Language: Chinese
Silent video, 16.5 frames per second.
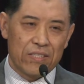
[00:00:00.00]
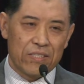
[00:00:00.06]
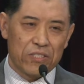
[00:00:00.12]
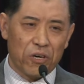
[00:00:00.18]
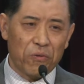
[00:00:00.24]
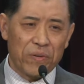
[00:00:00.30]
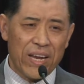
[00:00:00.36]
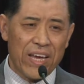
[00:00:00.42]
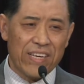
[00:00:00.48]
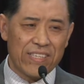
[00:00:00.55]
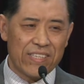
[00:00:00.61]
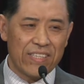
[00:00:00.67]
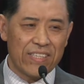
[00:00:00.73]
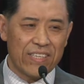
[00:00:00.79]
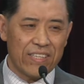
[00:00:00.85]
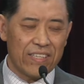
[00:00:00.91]
从内
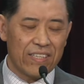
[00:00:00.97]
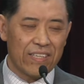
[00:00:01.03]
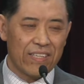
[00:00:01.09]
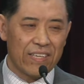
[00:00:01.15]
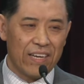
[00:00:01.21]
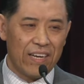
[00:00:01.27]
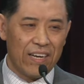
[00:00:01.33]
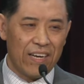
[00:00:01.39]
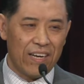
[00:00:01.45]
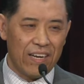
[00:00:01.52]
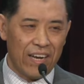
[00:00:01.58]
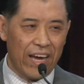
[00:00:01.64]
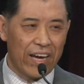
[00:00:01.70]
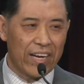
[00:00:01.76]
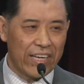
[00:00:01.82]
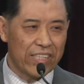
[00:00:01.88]
心里
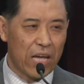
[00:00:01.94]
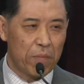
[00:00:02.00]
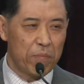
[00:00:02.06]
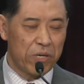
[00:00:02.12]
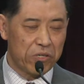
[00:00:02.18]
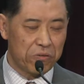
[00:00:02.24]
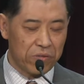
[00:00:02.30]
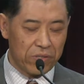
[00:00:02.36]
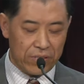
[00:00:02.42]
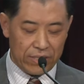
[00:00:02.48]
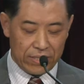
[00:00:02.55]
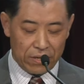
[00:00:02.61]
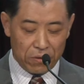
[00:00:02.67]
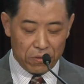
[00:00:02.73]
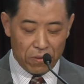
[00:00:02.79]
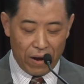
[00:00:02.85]
来跟他们说这
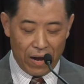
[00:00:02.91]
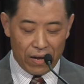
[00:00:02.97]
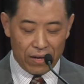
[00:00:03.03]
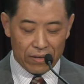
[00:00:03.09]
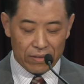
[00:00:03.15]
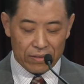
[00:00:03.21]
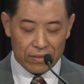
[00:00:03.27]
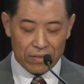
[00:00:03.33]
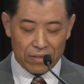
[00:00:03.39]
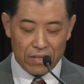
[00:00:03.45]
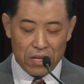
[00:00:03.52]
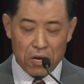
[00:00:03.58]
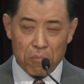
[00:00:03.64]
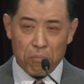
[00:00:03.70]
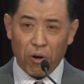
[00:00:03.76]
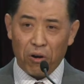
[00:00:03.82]
些话。
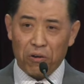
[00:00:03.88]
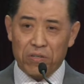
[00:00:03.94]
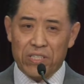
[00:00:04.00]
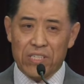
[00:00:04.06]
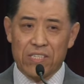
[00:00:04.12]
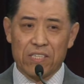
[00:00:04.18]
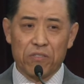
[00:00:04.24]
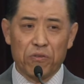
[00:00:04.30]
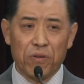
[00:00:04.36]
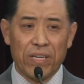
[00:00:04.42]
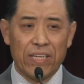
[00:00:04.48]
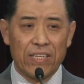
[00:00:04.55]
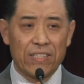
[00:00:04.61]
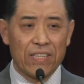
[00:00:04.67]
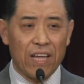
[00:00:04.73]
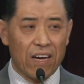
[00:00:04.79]
保罗，这是
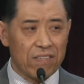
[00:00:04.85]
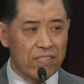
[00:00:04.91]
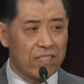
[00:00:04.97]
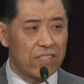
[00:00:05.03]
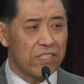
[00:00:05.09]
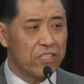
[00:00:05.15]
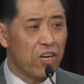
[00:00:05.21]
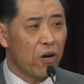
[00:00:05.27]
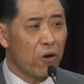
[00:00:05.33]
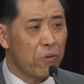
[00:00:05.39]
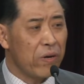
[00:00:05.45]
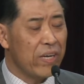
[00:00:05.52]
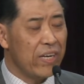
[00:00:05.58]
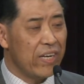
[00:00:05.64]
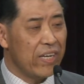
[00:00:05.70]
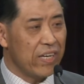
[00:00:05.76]
对当时教
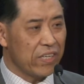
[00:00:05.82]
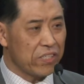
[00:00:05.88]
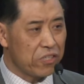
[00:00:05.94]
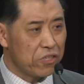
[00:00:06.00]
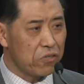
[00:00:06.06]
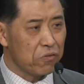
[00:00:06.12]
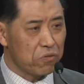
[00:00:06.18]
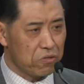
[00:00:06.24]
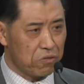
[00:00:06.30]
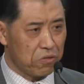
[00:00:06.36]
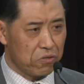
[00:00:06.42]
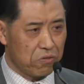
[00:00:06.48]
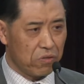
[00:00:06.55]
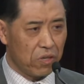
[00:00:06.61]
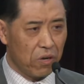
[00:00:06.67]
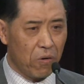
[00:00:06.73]
会领袖所
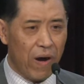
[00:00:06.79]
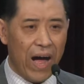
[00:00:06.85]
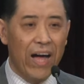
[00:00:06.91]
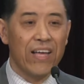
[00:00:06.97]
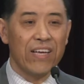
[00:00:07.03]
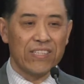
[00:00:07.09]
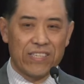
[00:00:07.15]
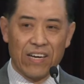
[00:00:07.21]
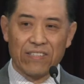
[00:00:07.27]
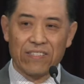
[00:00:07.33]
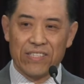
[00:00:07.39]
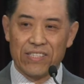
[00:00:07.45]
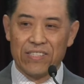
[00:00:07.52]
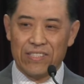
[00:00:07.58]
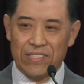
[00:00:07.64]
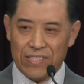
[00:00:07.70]
说的话，相
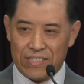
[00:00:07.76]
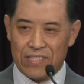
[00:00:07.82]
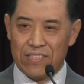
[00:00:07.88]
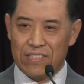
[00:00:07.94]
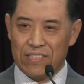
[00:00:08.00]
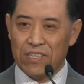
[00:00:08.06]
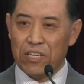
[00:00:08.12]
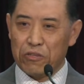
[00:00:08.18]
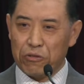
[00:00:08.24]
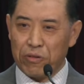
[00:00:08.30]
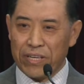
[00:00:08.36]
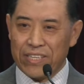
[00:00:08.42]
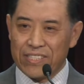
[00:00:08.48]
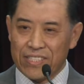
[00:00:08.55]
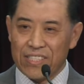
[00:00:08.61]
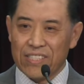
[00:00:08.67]
信也是
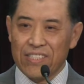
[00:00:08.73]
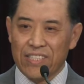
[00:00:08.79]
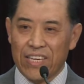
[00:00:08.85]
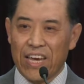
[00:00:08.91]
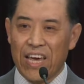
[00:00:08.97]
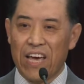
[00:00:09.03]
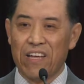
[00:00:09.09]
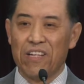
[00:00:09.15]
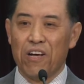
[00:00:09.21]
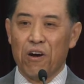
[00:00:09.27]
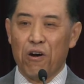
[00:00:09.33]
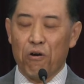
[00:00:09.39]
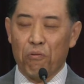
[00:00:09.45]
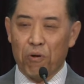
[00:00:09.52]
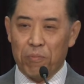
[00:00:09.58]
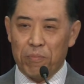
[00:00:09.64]
对今天
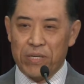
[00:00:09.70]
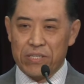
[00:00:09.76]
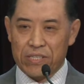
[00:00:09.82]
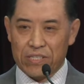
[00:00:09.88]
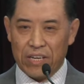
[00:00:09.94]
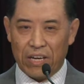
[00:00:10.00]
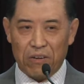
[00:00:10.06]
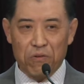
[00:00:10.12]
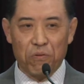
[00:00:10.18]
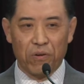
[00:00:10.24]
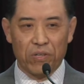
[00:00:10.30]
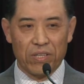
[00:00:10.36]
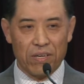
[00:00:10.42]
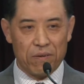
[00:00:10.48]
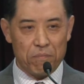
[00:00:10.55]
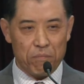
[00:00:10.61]
我们神
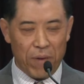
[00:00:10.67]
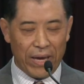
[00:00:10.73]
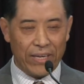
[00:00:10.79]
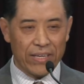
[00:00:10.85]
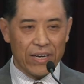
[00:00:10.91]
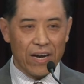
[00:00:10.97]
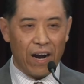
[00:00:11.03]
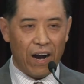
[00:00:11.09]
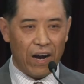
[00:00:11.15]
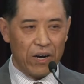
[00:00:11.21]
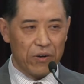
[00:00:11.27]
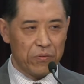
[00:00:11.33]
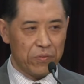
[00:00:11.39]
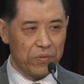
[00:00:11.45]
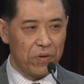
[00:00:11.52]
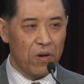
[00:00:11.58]
国的每一个儿
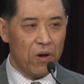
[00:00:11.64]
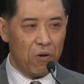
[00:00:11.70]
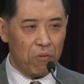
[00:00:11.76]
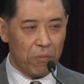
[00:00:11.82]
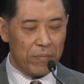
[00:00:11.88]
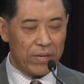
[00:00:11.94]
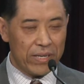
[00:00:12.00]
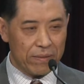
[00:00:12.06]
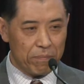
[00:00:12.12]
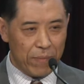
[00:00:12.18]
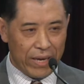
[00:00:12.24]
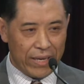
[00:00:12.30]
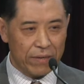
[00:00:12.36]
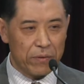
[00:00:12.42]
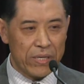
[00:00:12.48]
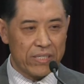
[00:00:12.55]
女，我们的
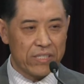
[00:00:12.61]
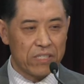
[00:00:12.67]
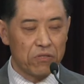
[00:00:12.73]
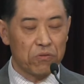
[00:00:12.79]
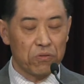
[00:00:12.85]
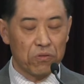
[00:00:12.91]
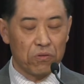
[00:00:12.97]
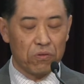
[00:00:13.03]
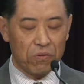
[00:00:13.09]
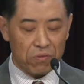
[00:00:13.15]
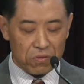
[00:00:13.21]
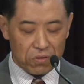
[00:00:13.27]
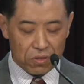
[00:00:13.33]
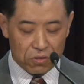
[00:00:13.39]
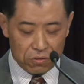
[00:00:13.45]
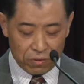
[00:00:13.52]
每一位基督徒
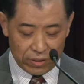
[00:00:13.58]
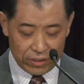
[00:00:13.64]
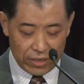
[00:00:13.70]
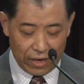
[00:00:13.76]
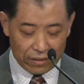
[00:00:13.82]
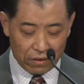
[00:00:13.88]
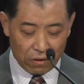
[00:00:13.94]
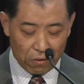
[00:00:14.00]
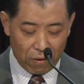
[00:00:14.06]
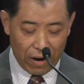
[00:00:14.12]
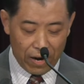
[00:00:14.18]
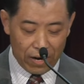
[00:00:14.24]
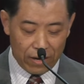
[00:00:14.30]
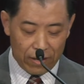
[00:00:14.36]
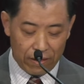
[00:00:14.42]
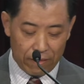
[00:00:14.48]
所讲的话。